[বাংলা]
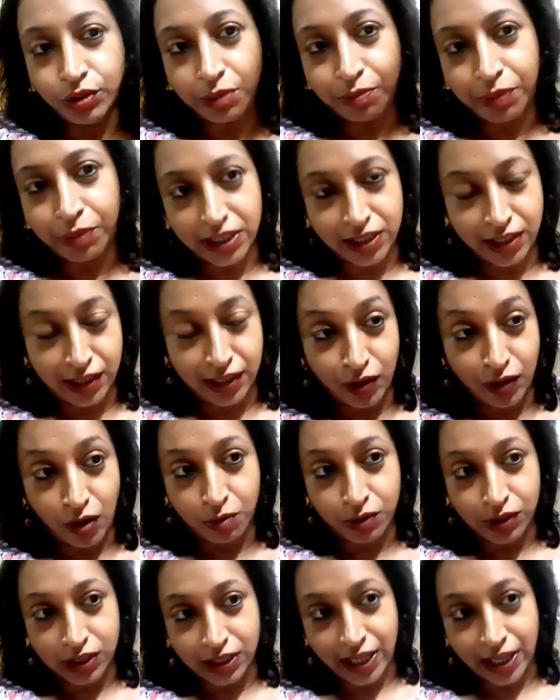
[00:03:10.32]
পার্সেলের
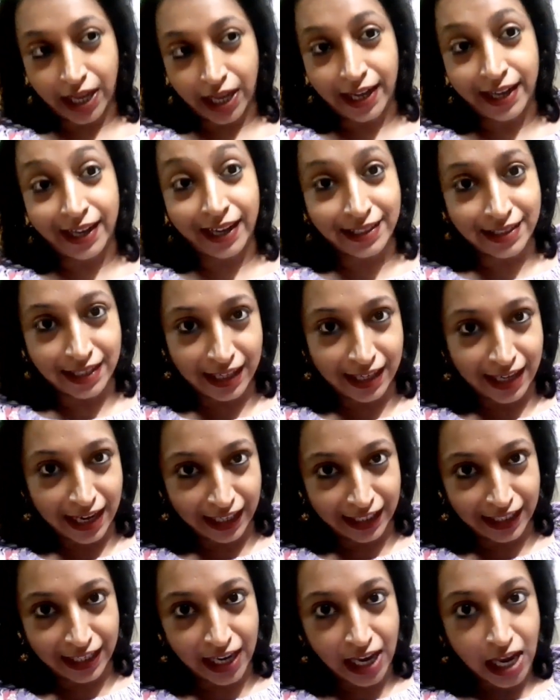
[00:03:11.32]
অবস্থা স্যানিটাইজার
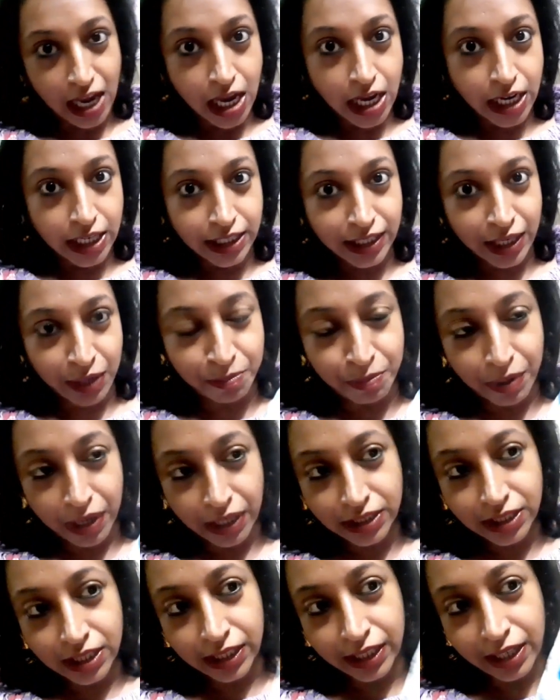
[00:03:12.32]
লাগিয়ে সেই
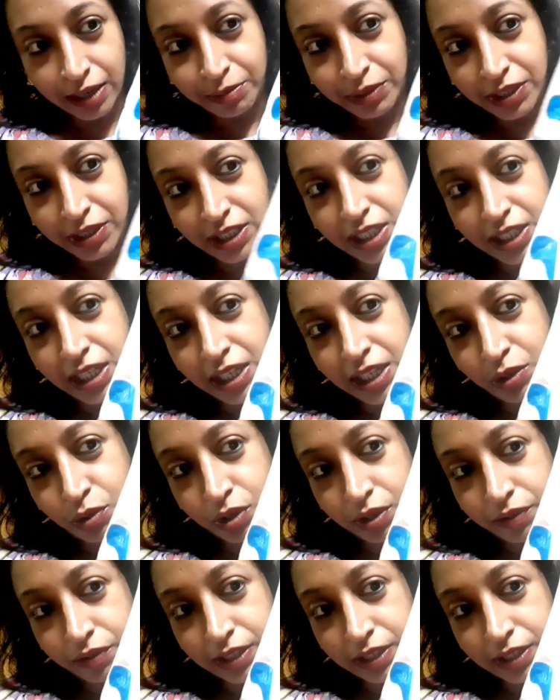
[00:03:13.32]
পার্সেলকে আমি কি করে
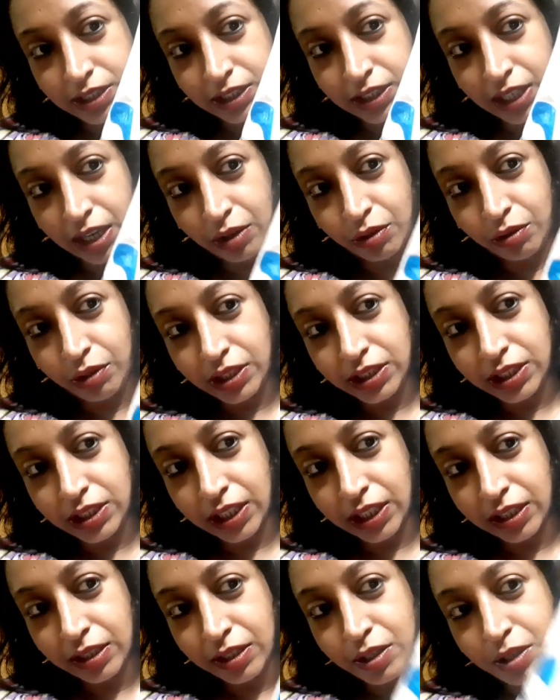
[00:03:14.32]
ফেলেছি দেখো এই যে
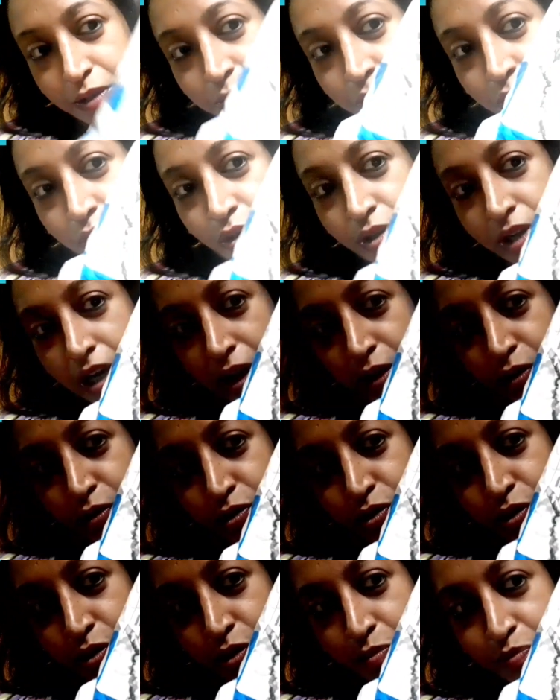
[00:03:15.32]
পুরো কালো
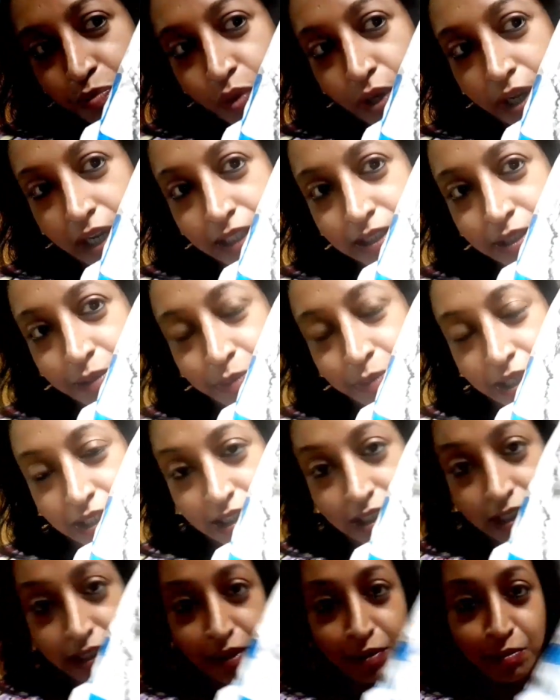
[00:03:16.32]
ছোপ পড়ে গেছে
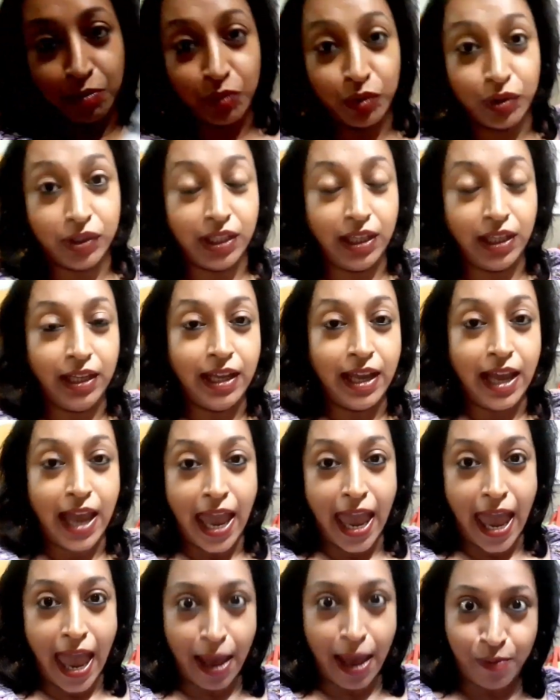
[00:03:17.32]
পার্সেলটার মধ্যে
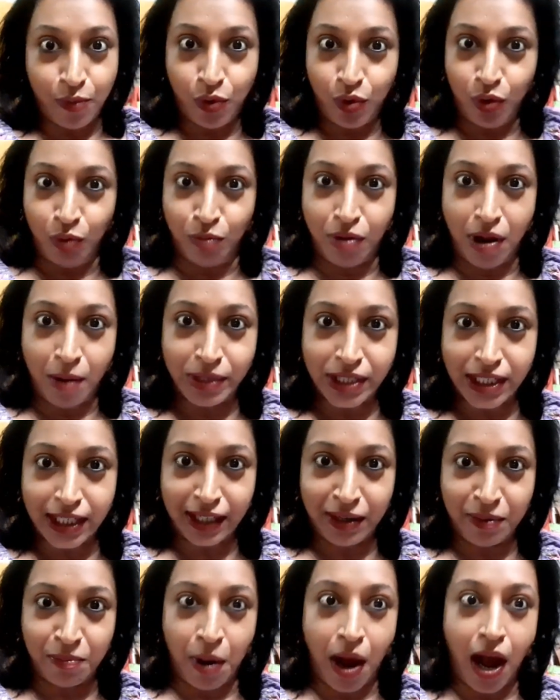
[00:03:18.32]
এমনভাবে সেটাকে
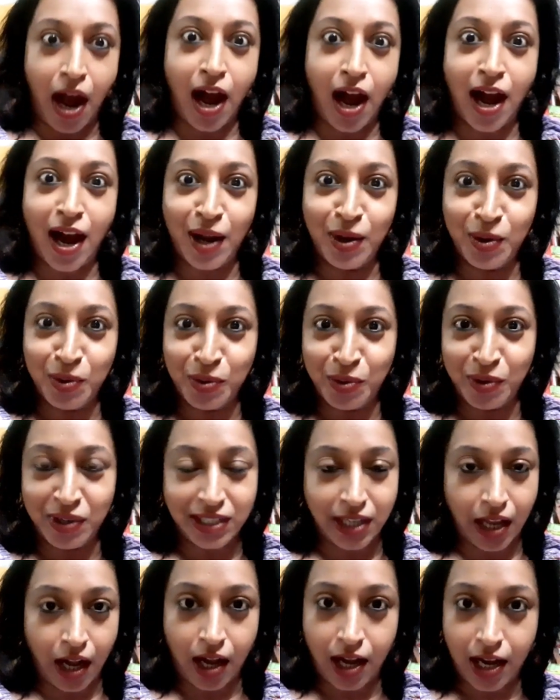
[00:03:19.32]
ভালো করে
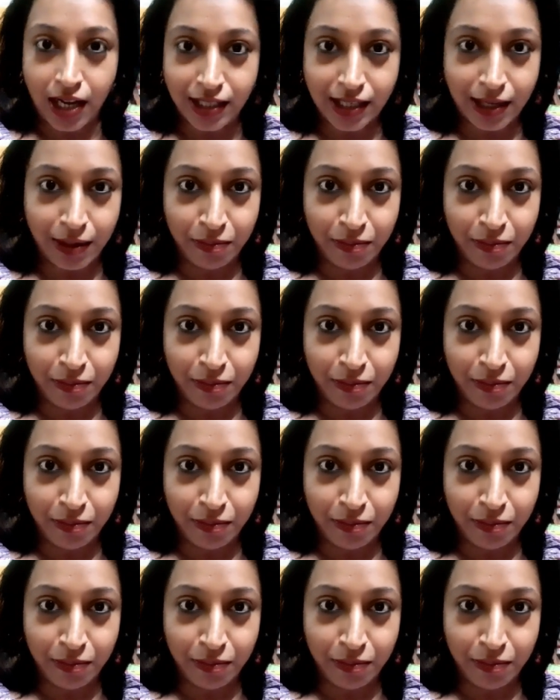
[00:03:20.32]
স্যানিটাইজার